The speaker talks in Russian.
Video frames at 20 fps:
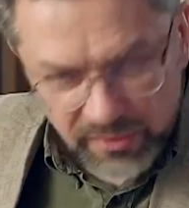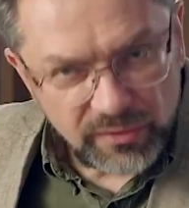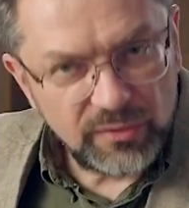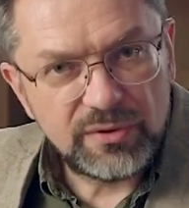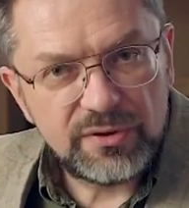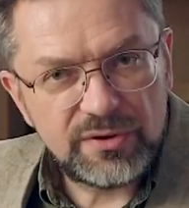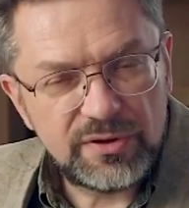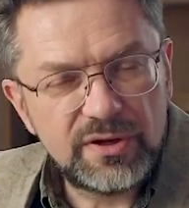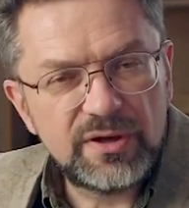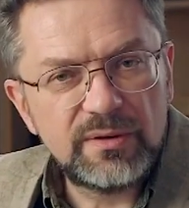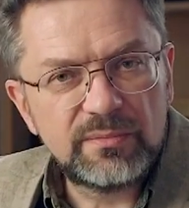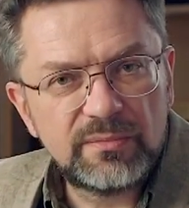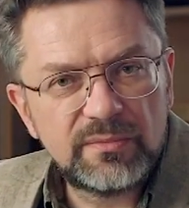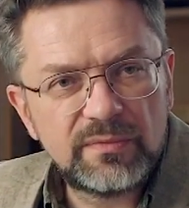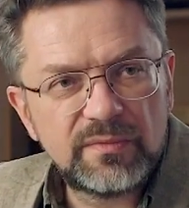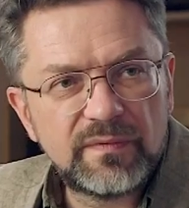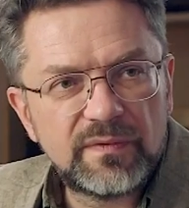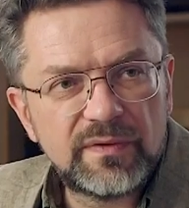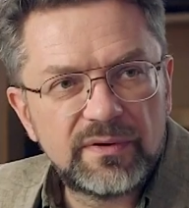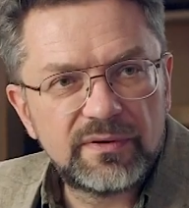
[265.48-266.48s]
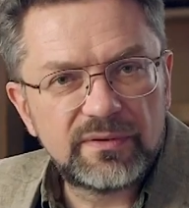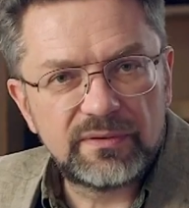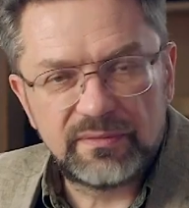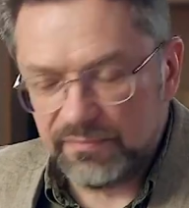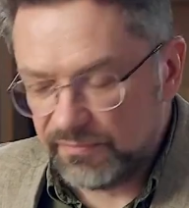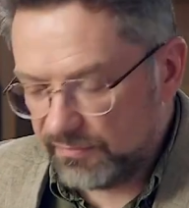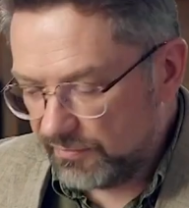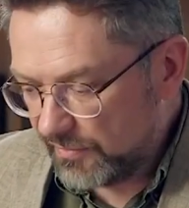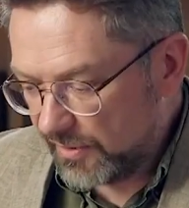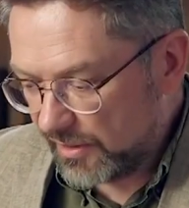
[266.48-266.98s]
такой гимн
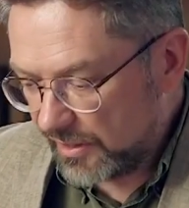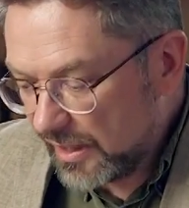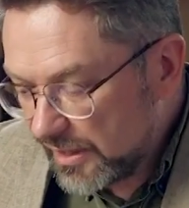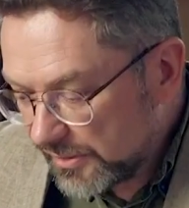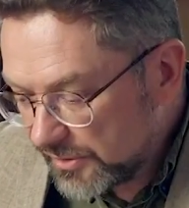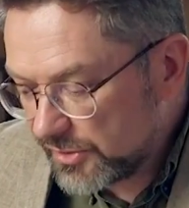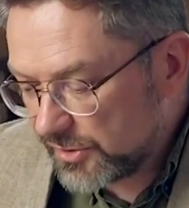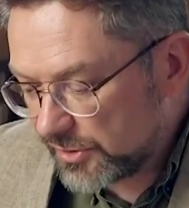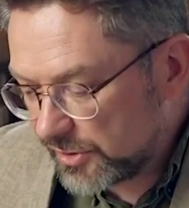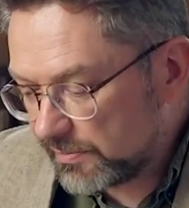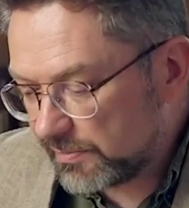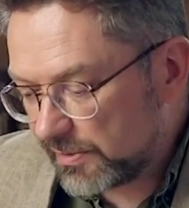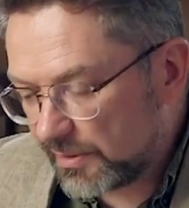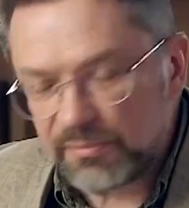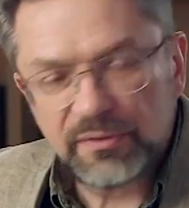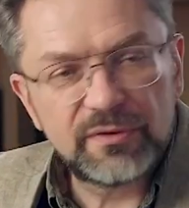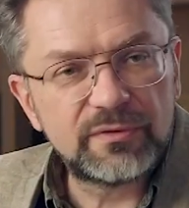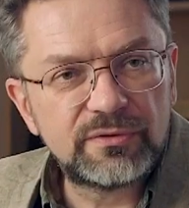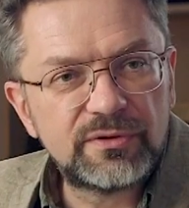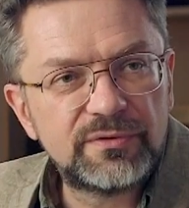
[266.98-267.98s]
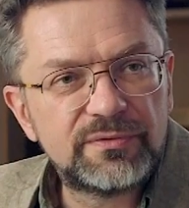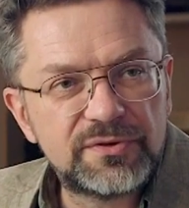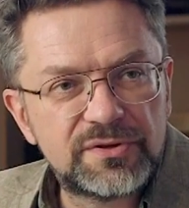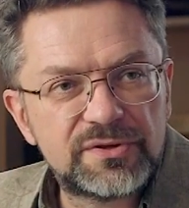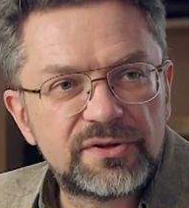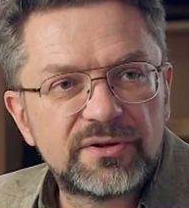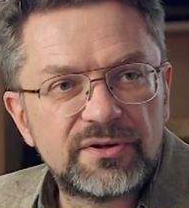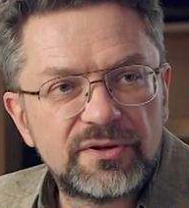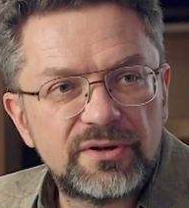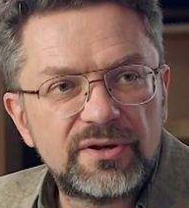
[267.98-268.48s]
э, радости по поводу
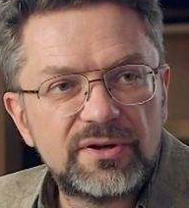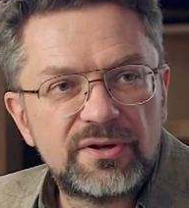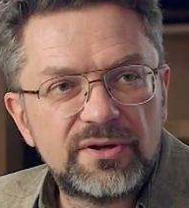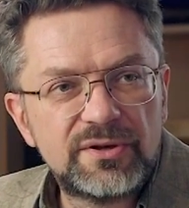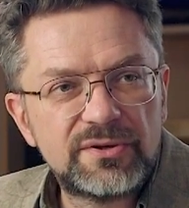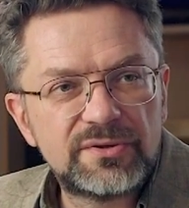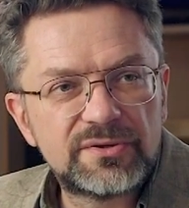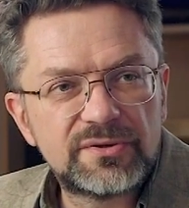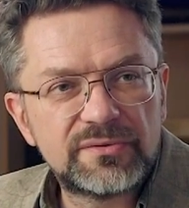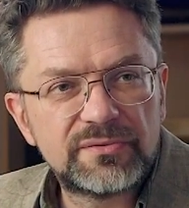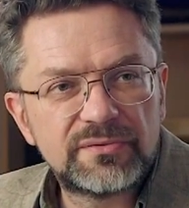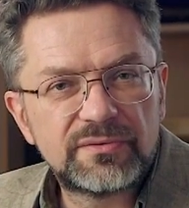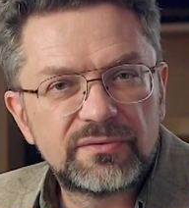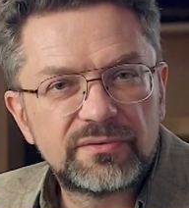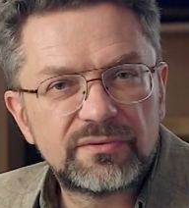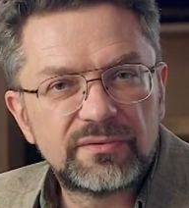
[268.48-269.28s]
фессалоникийцев